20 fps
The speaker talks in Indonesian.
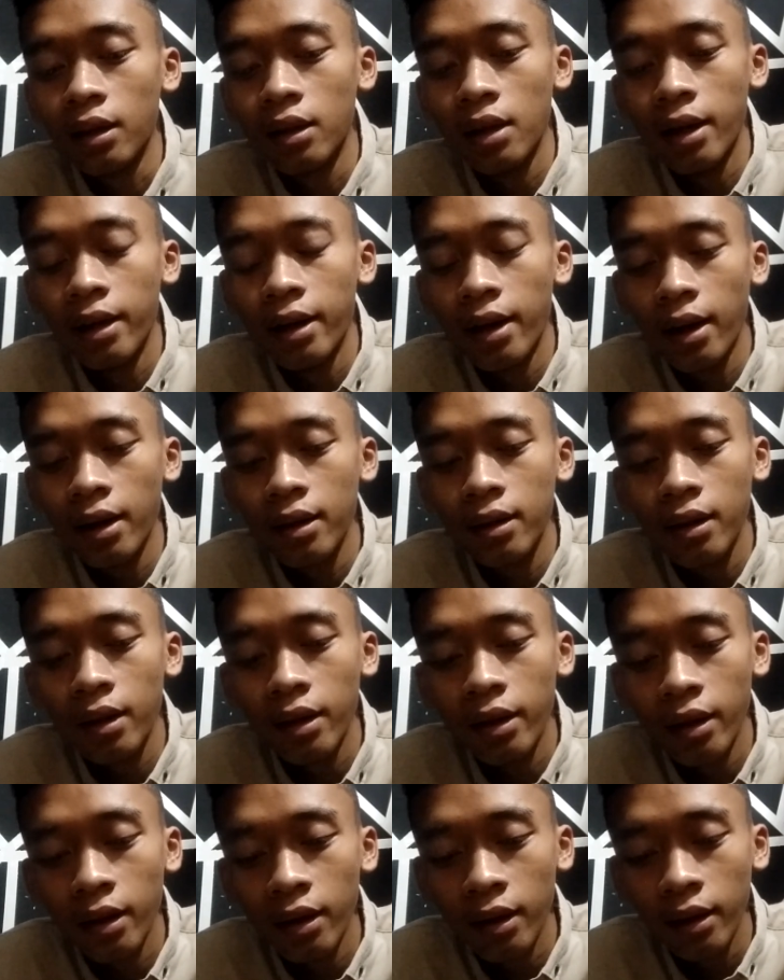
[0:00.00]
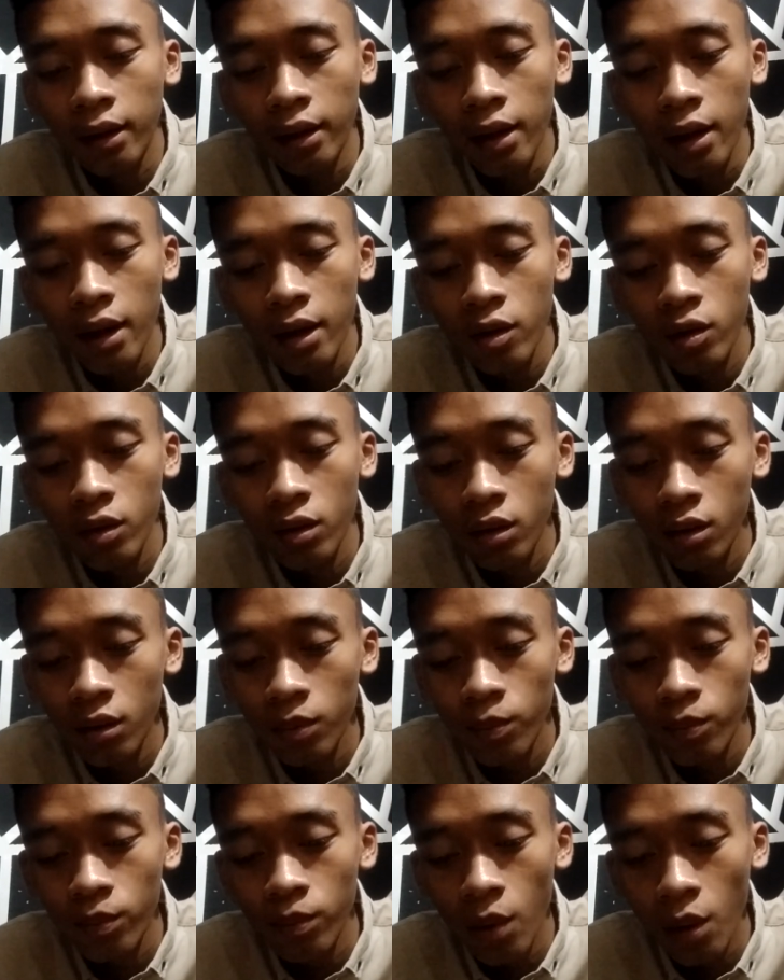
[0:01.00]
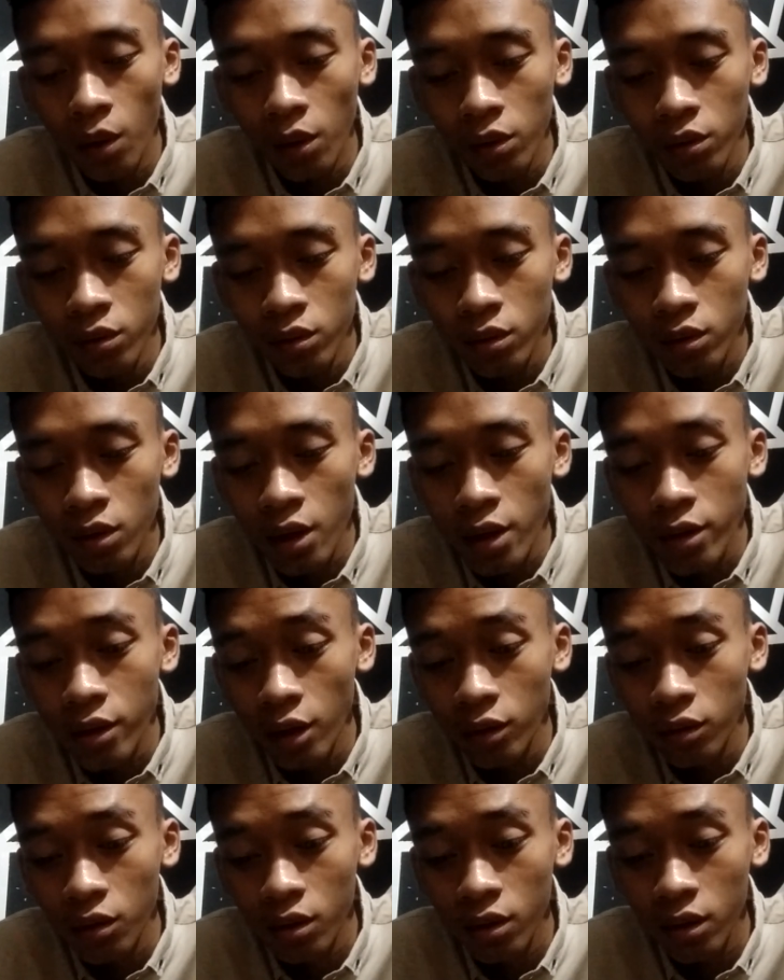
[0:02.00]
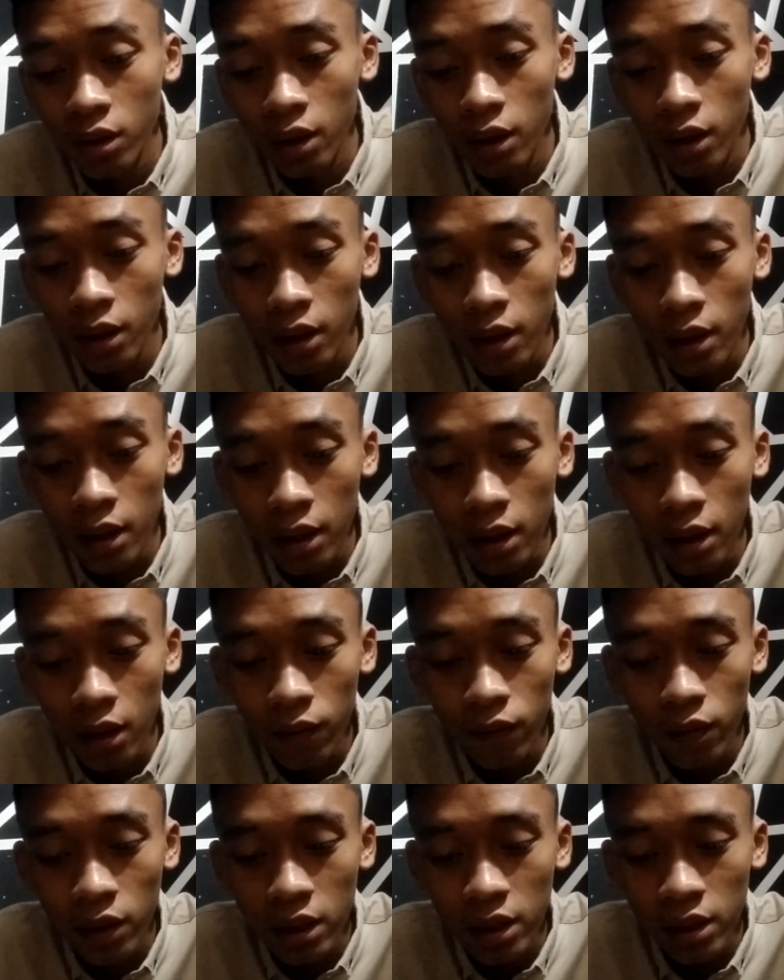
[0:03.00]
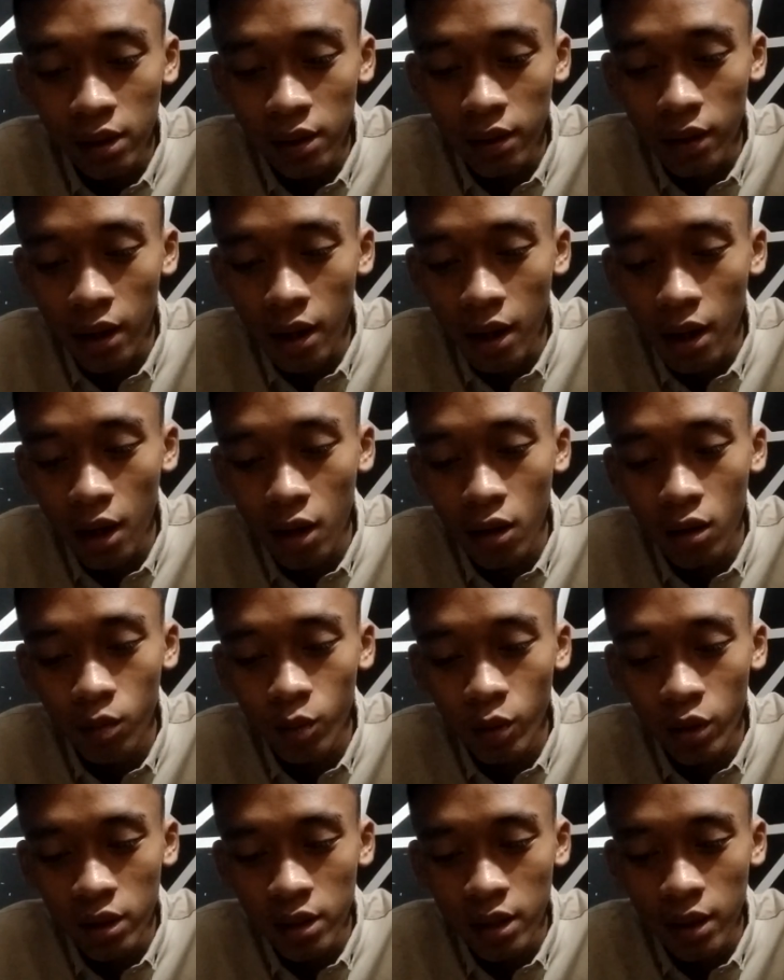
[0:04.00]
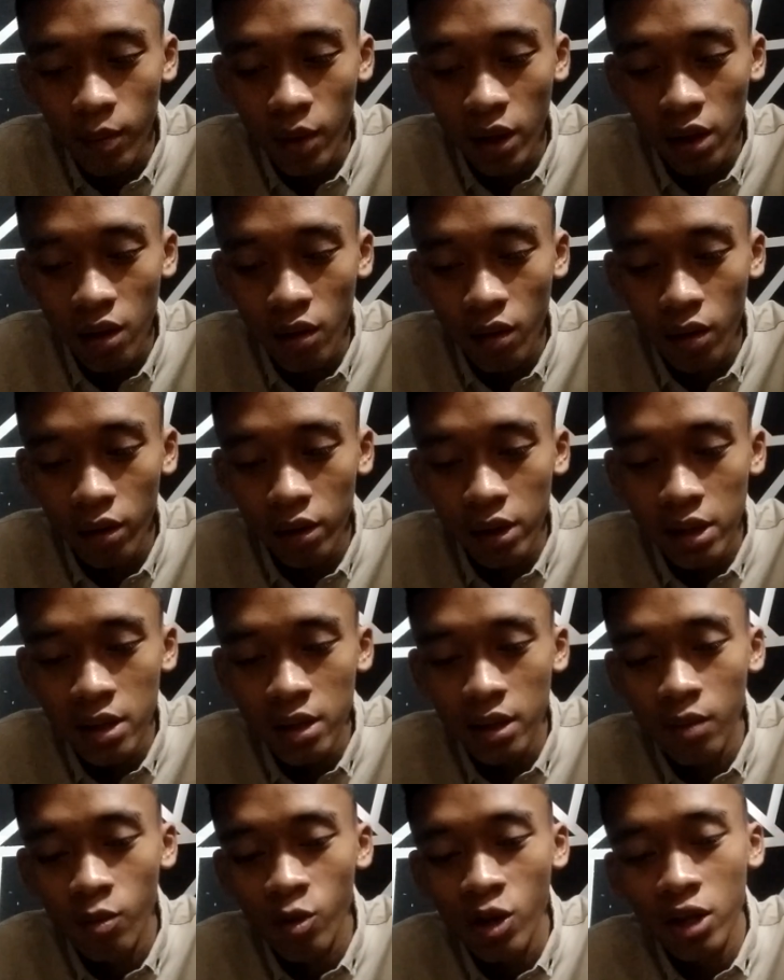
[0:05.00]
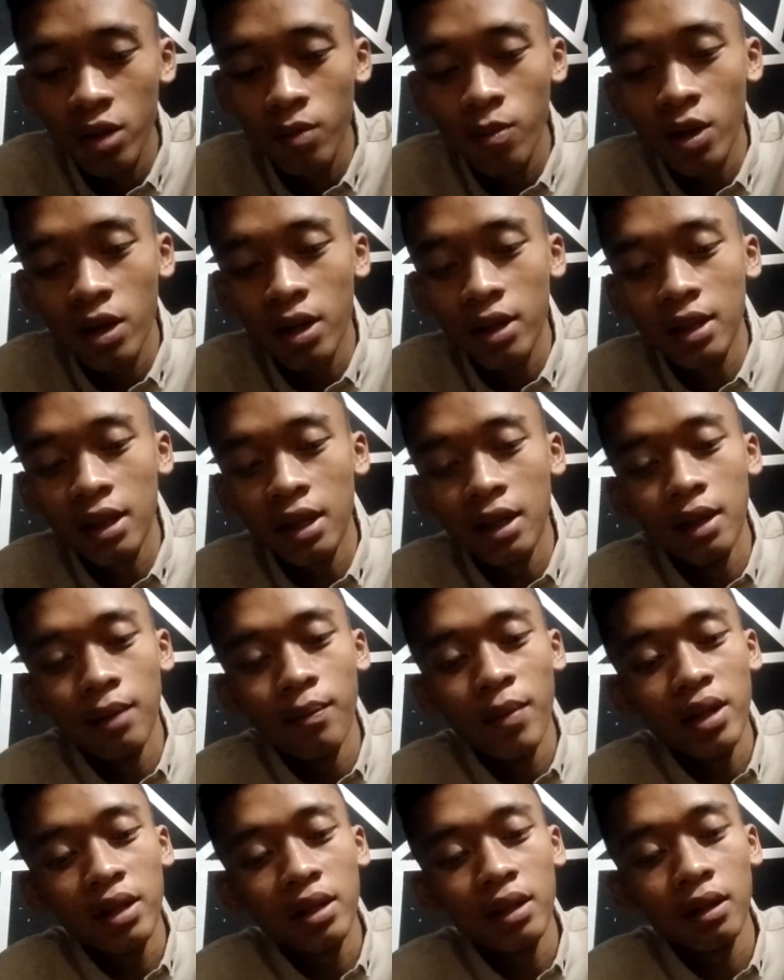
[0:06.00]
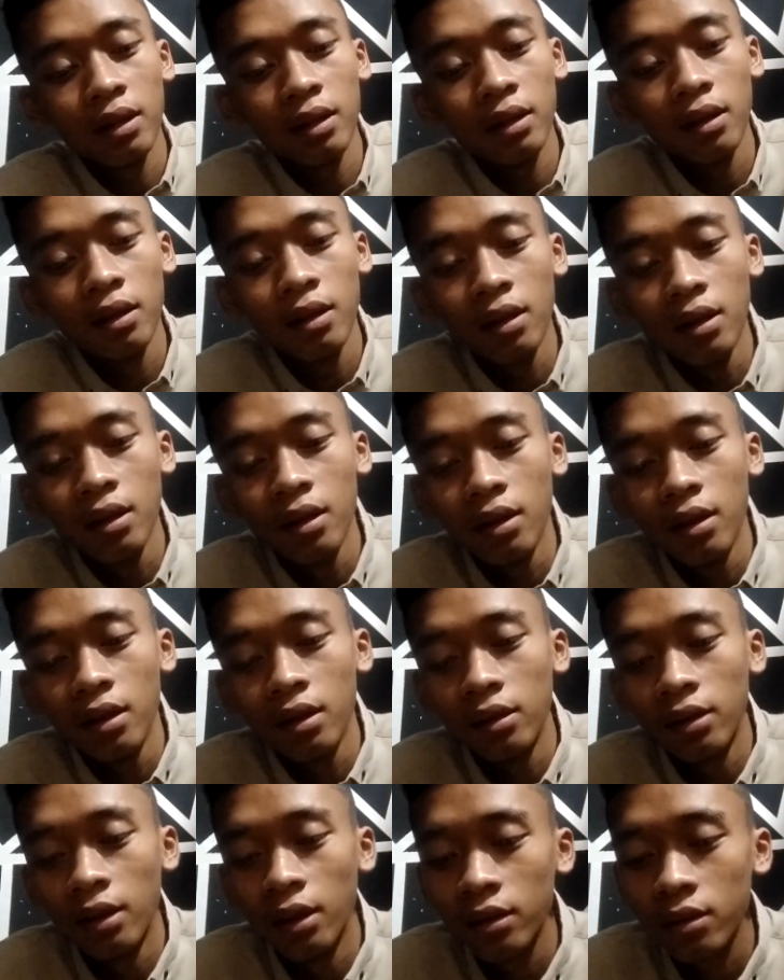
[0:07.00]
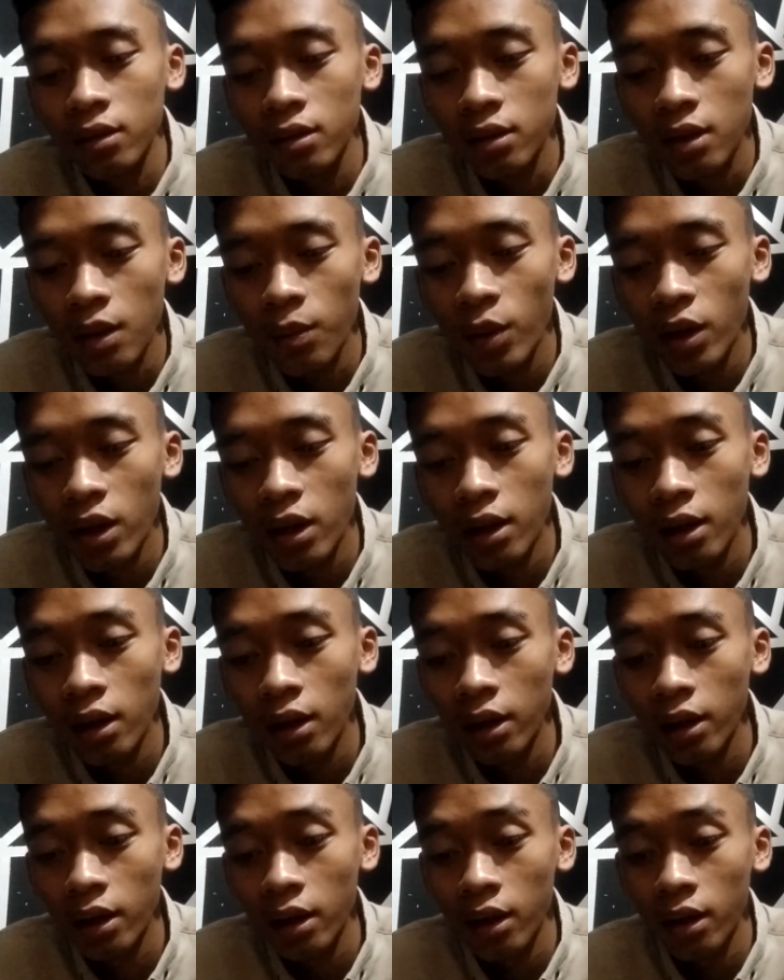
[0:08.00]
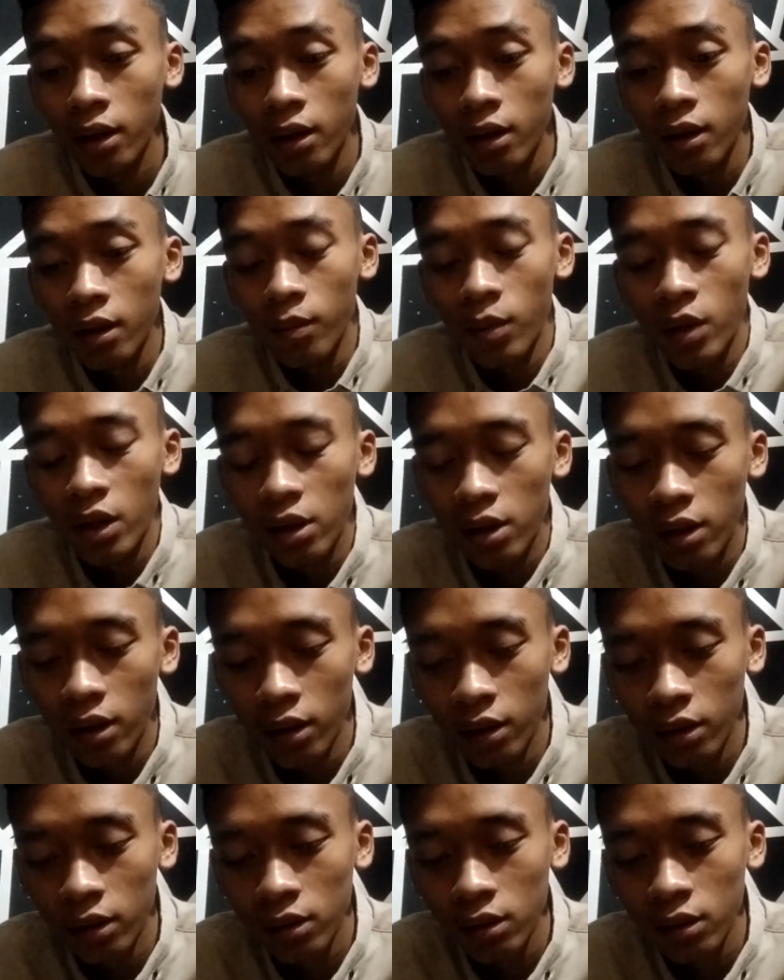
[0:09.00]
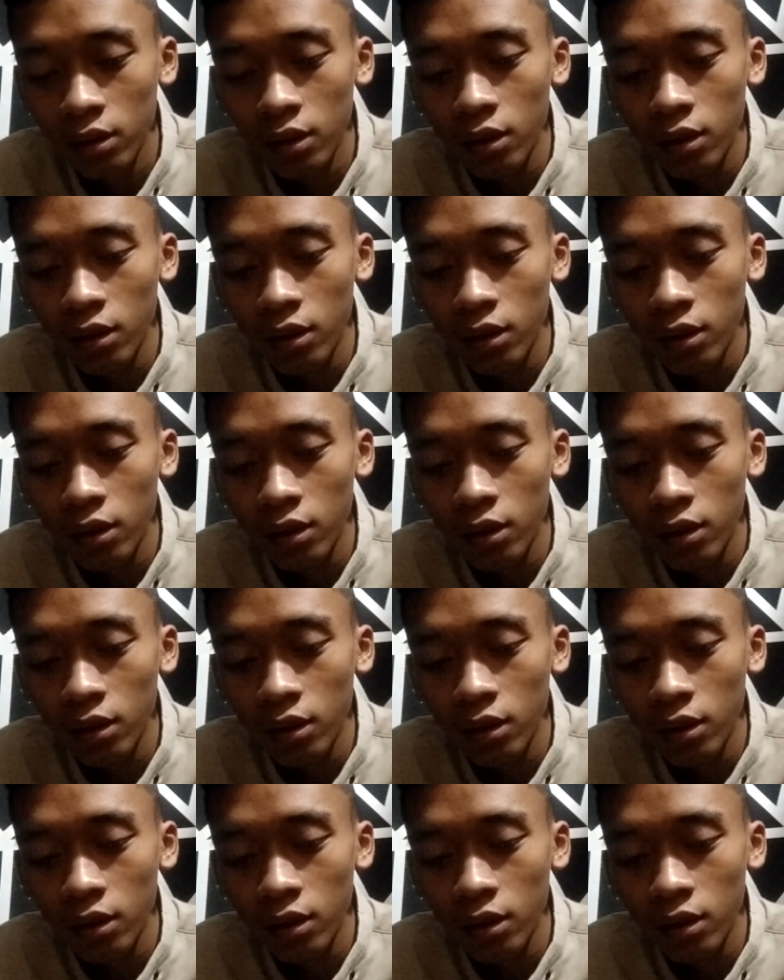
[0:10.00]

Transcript: gelandang ada Keanu Bagus, Jackson Ervini, Aaron Moy, Matteo Loki, kemudian depan ada Michael Duck sama Riley Mikri.